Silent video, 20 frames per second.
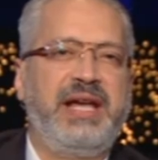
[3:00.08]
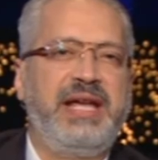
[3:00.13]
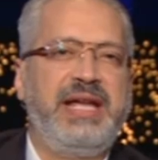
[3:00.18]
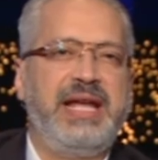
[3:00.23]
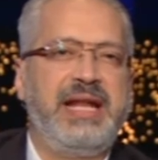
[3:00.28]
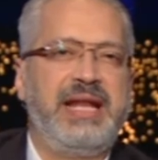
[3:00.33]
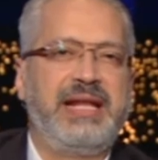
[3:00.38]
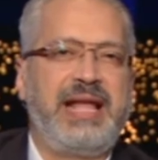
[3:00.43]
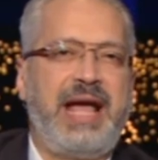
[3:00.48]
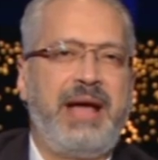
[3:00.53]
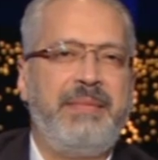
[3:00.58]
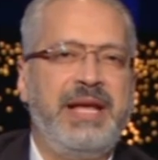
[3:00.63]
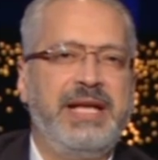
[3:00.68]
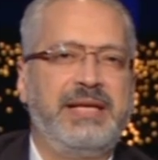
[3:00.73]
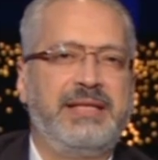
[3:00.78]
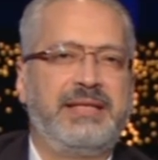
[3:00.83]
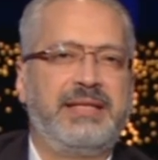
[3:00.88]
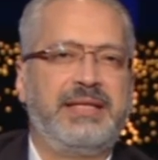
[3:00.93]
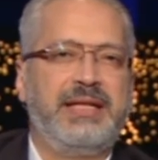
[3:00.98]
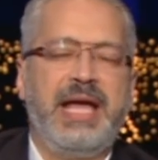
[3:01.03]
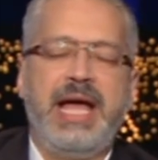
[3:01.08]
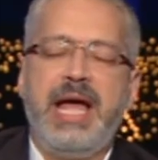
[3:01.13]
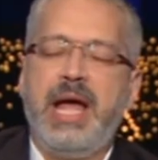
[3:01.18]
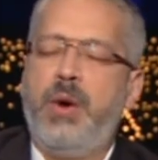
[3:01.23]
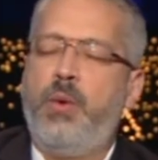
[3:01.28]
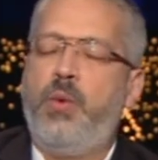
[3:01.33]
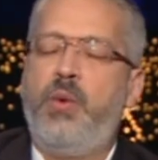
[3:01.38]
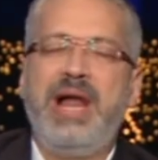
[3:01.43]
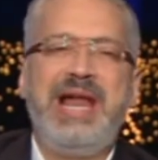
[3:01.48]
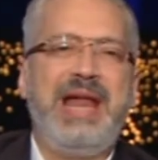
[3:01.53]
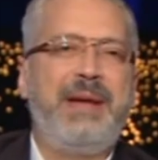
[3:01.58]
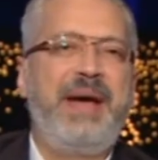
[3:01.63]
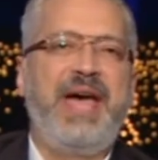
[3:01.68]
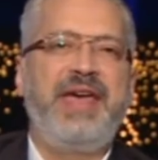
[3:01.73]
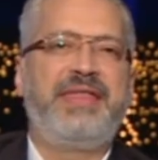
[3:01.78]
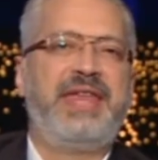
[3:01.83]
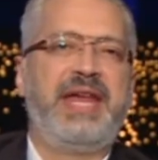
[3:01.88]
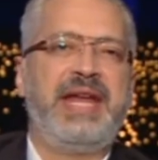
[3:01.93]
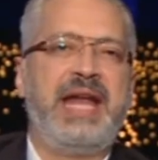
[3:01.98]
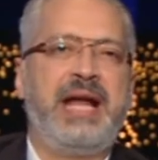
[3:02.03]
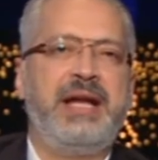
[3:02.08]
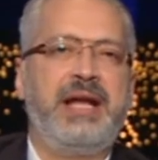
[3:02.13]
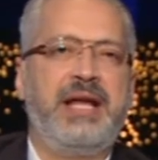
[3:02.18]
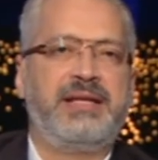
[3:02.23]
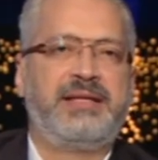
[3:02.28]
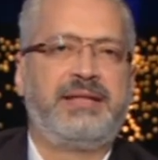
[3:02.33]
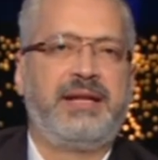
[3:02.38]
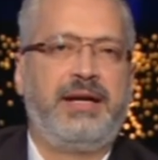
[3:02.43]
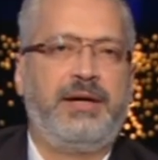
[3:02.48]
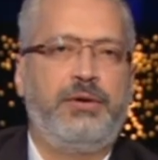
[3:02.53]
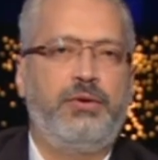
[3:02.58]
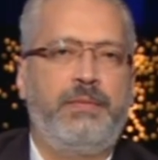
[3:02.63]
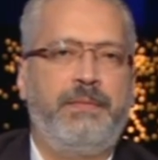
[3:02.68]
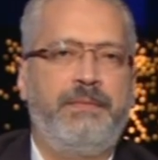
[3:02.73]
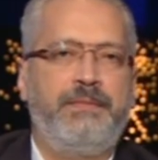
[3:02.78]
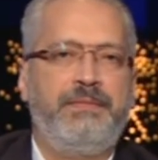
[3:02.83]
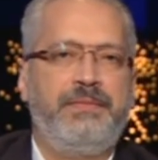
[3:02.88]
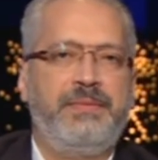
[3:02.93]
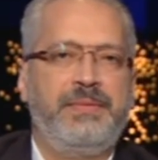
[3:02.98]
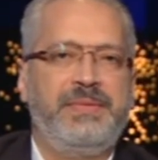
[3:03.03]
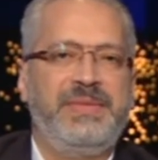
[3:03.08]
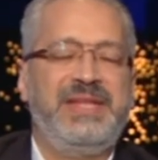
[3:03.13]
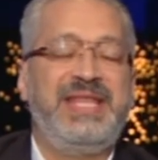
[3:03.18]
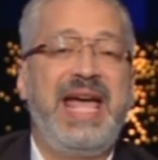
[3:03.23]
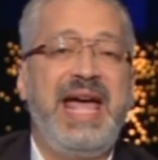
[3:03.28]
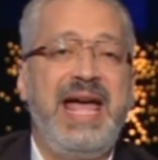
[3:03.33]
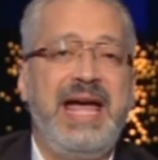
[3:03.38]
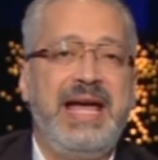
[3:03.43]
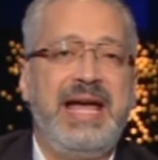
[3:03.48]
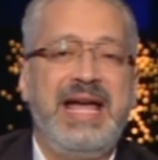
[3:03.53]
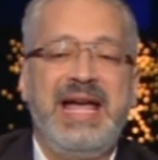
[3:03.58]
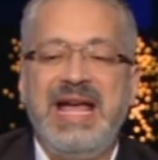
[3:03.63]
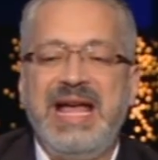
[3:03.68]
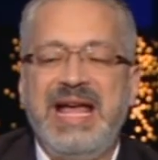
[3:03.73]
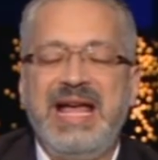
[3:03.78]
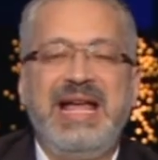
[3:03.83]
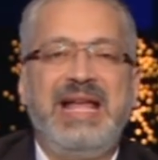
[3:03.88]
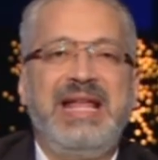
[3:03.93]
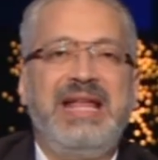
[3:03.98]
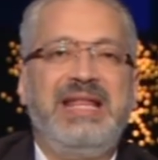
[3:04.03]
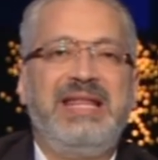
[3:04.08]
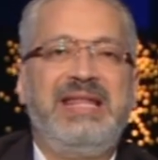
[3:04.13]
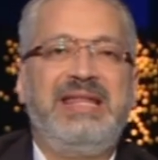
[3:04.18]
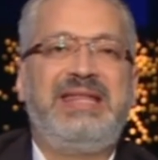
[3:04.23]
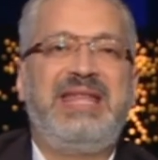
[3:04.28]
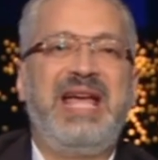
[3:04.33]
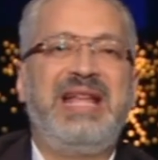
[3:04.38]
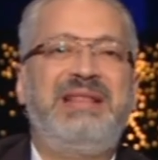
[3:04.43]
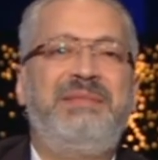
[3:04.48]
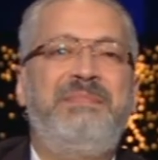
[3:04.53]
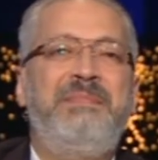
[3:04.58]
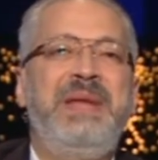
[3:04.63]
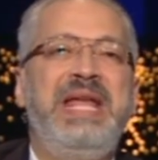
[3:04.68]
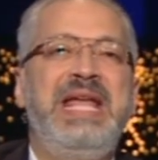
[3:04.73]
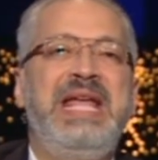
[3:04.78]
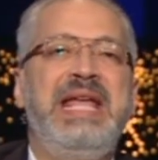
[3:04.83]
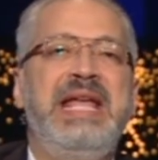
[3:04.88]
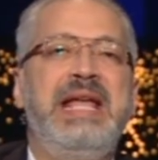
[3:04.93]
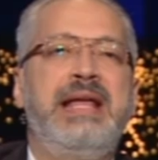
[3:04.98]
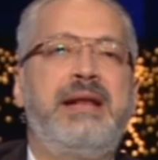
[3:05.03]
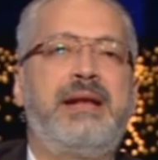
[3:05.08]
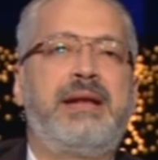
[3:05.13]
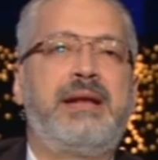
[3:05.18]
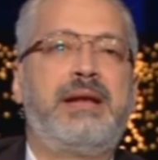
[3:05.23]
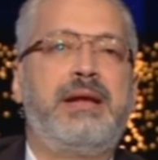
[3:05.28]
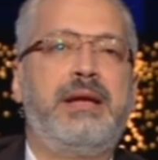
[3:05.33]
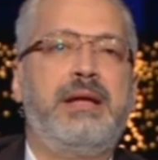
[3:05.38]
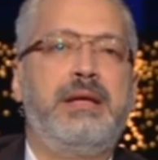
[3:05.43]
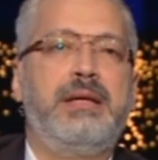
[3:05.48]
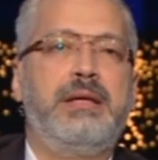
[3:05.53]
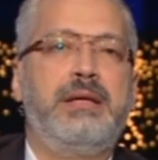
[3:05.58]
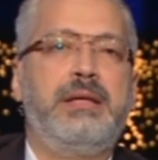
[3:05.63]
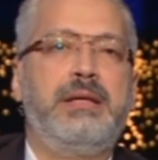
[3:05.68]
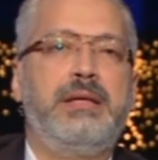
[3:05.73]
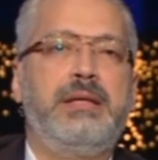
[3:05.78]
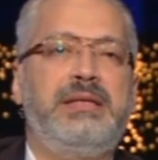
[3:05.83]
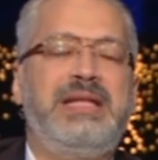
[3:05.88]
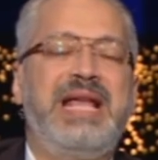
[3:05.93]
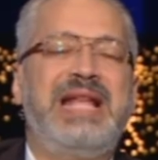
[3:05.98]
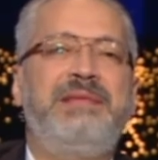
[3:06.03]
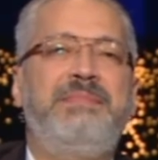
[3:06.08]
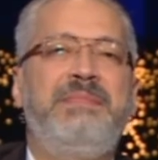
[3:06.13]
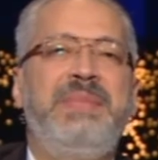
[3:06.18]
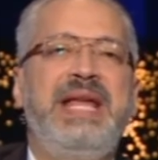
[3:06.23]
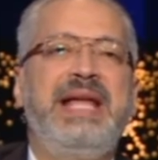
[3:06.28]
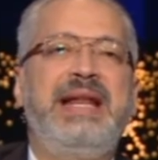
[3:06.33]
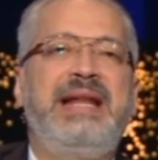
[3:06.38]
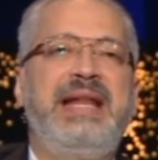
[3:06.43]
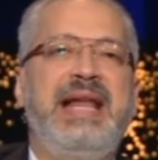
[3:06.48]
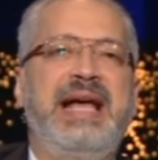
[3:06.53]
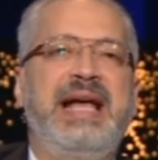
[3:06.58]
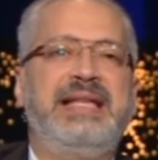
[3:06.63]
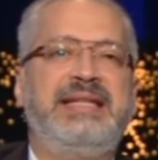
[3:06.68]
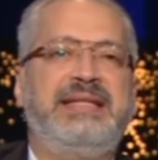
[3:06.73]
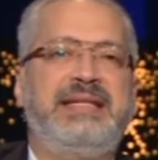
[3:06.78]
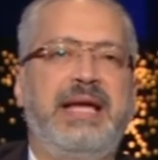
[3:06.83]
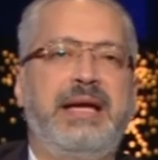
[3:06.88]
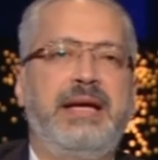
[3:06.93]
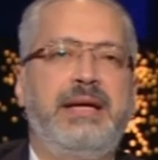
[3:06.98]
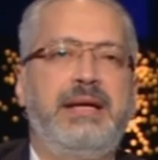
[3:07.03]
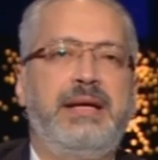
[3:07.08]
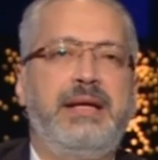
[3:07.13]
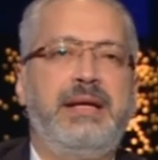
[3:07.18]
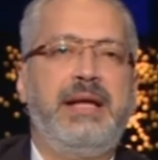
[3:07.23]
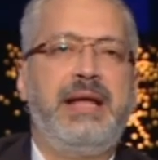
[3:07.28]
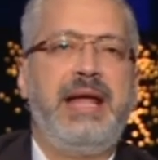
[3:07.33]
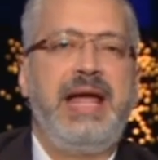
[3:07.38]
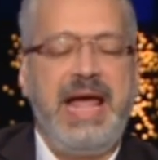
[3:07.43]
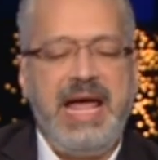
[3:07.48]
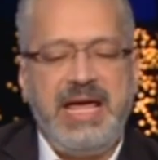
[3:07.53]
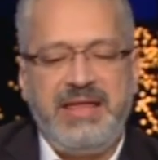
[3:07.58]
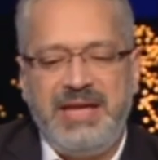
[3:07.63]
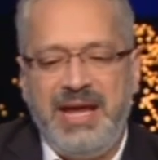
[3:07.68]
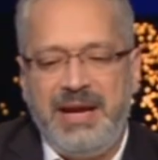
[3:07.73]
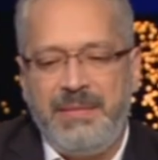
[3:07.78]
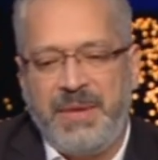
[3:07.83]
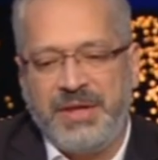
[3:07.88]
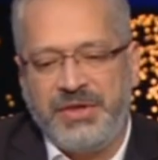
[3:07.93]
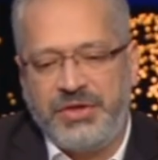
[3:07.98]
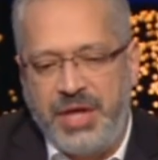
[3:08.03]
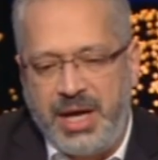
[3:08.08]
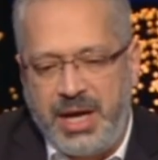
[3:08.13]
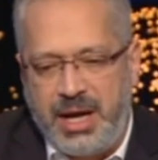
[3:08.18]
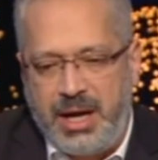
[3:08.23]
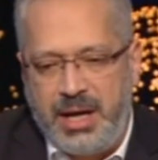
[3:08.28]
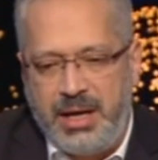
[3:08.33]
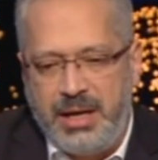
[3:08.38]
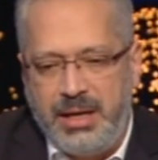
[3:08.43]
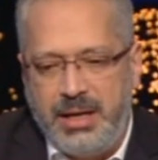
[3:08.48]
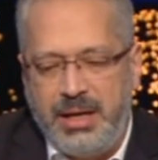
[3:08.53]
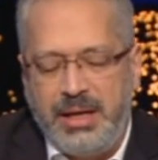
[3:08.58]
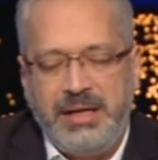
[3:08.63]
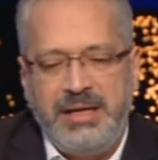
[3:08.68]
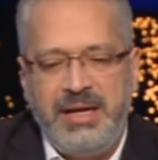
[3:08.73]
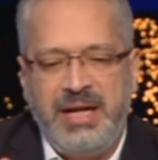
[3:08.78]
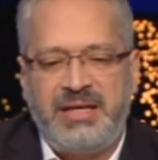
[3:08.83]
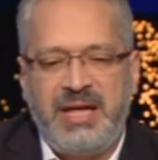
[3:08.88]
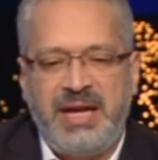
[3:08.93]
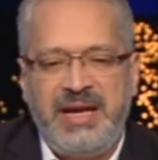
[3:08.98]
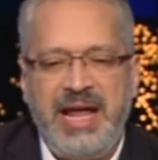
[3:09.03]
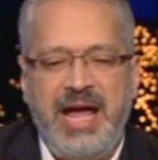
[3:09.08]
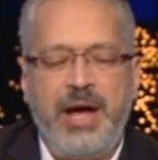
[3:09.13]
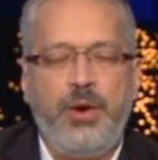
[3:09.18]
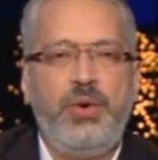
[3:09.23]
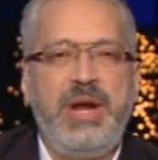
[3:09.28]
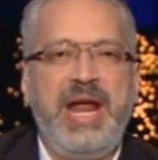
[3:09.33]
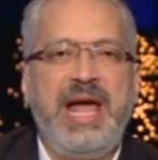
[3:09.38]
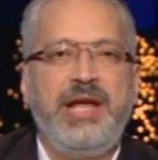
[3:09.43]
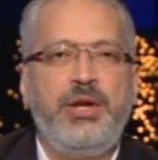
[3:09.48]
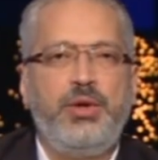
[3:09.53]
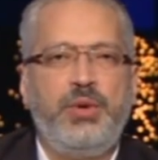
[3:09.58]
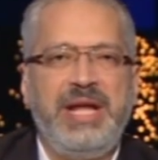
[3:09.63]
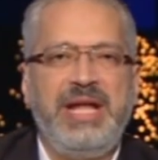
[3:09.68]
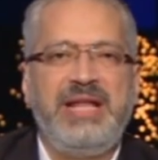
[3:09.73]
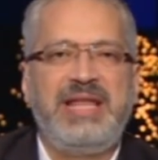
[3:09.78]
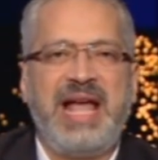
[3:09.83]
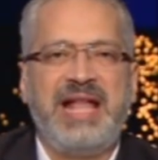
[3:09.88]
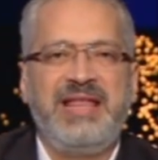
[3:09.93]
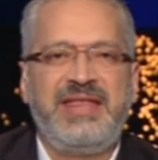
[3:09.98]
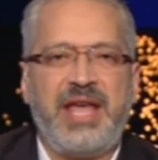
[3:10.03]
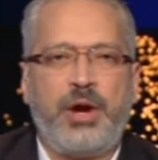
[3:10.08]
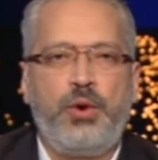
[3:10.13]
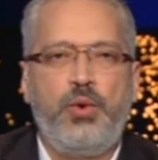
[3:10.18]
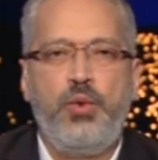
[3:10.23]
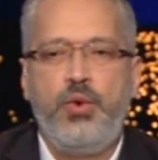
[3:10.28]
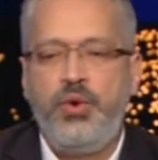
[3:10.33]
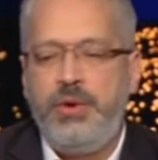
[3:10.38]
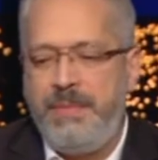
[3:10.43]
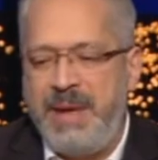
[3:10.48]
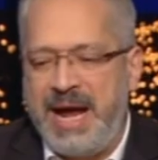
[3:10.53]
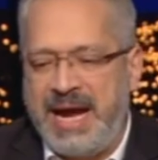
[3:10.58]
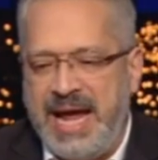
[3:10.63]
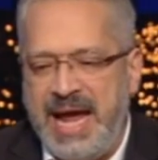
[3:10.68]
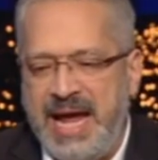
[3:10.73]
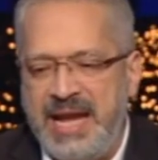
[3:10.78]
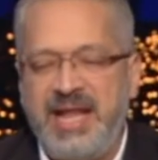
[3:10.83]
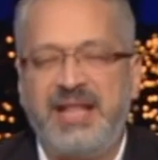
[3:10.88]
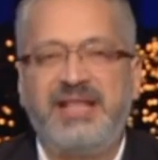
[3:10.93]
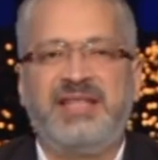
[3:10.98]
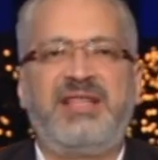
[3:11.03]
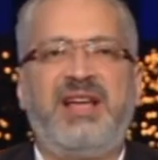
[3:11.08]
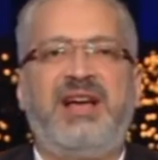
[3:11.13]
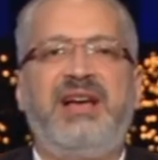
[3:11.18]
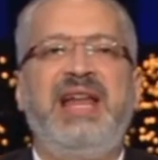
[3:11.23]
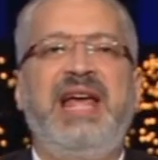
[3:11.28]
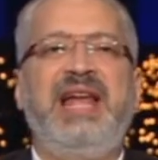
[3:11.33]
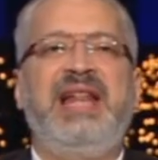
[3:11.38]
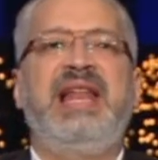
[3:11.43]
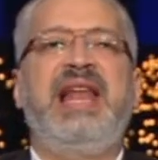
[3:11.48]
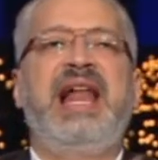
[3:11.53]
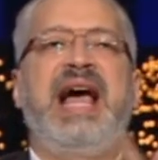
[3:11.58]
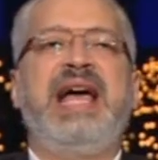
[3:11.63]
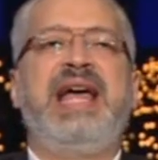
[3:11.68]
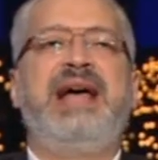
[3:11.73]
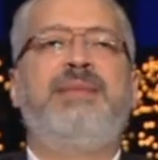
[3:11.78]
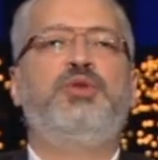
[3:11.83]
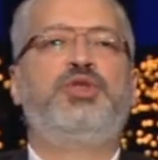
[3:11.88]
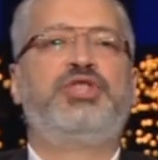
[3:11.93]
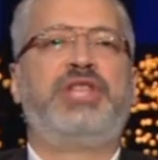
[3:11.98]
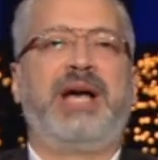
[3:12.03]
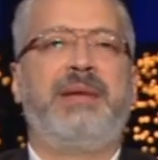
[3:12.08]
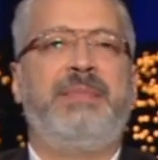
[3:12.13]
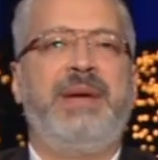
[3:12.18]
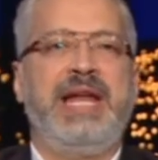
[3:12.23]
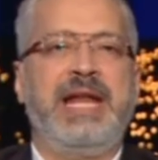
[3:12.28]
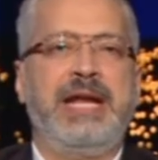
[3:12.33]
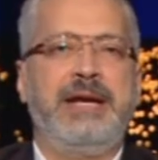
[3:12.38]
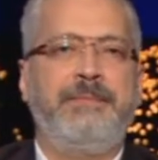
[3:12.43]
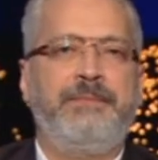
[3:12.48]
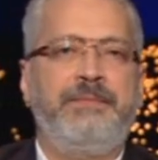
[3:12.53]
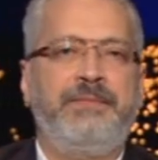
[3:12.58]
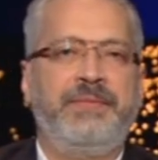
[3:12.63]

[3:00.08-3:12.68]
لقيادات حماس ولا بحثا عن أسراهم ده تدمير تدمير لغزة هذه المنطقة نتنياهو لا يريد أن تكون مكانا صالح للحياة مستقبلا